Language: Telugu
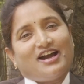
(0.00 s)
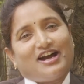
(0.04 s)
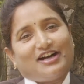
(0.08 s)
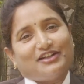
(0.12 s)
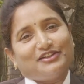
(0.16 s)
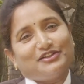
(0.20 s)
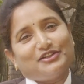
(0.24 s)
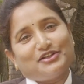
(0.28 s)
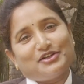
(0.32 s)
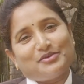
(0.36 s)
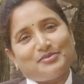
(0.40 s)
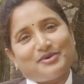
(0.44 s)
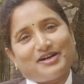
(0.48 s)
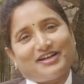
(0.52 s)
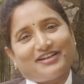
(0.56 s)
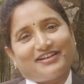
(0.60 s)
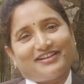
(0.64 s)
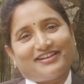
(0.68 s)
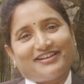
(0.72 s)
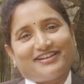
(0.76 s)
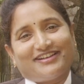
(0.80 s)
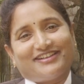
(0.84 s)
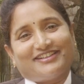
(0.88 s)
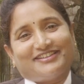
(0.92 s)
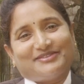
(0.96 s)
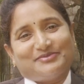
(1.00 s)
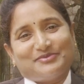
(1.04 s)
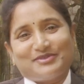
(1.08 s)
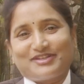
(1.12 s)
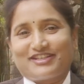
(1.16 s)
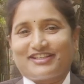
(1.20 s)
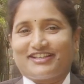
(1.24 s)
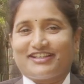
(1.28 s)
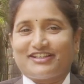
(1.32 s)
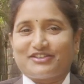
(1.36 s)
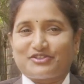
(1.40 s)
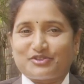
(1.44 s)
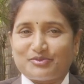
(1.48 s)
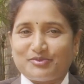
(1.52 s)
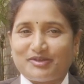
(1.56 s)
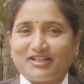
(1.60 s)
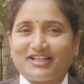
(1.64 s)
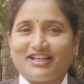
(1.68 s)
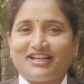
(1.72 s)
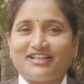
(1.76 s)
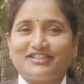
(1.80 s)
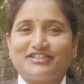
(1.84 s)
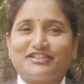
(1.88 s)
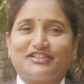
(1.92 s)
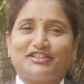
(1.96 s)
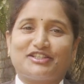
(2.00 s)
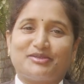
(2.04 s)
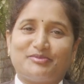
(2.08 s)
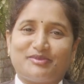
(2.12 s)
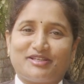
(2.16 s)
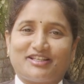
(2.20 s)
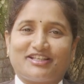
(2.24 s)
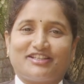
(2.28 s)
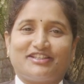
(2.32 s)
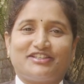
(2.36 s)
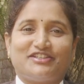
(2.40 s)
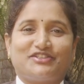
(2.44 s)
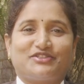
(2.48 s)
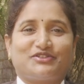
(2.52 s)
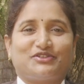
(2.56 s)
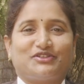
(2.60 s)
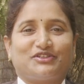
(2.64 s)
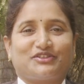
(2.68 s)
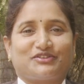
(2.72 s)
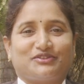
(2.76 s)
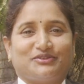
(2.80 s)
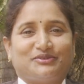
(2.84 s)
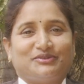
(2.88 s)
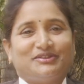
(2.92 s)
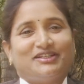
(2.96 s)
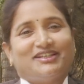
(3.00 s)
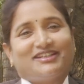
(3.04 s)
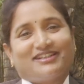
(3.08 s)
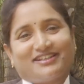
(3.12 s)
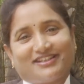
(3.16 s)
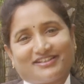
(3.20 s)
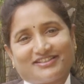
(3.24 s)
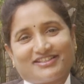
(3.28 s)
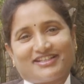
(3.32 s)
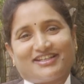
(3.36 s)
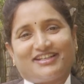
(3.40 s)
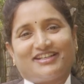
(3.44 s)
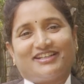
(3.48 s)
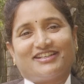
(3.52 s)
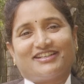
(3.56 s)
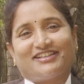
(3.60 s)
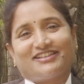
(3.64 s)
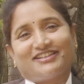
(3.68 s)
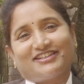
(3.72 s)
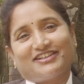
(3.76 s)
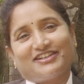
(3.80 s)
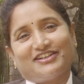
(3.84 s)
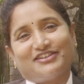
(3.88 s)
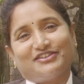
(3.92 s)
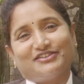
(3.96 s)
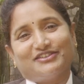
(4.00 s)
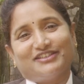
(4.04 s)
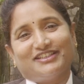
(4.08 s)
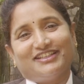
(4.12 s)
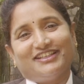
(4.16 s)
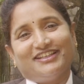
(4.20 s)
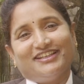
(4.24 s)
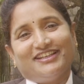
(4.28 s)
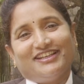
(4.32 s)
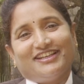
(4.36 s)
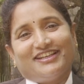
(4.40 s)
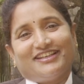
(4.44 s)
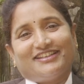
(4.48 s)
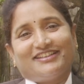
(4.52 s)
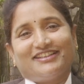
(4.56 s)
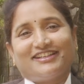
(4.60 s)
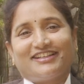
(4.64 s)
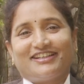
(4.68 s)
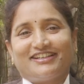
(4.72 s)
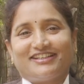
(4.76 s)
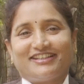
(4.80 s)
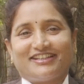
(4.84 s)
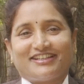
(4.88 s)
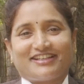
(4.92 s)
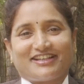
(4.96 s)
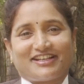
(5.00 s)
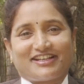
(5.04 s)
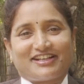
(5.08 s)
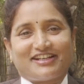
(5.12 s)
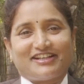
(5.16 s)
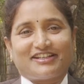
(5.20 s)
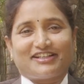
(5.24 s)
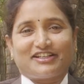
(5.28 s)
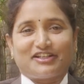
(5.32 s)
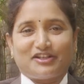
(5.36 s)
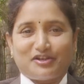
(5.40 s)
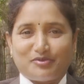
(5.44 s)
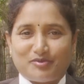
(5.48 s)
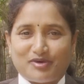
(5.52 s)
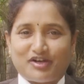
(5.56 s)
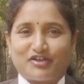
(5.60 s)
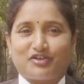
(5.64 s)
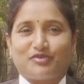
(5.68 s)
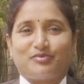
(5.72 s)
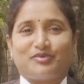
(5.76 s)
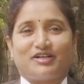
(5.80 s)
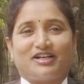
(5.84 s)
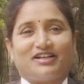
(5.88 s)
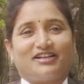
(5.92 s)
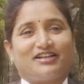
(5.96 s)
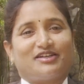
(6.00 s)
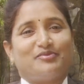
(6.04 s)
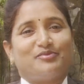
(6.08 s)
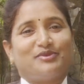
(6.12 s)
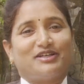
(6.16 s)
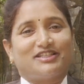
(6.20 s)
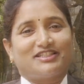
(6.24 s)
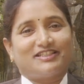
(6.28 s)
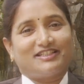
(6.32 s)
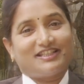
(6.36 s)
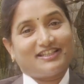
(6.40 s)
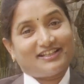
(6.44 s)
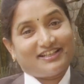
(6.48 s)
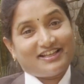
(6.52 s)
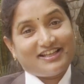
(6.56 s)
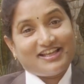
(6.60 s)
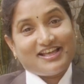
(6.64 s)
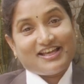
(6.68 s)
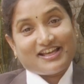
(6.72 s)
అందులో భాగంగా ముఖ్యంగా సుమన్ గారి చేతుల మీదుగా తీసుకోవడం నాకు చాలా ఆనందంగా ఉంది ఎందుకంటే కరాటేలో మాకు బ్రాండ్ అంబాసిడర్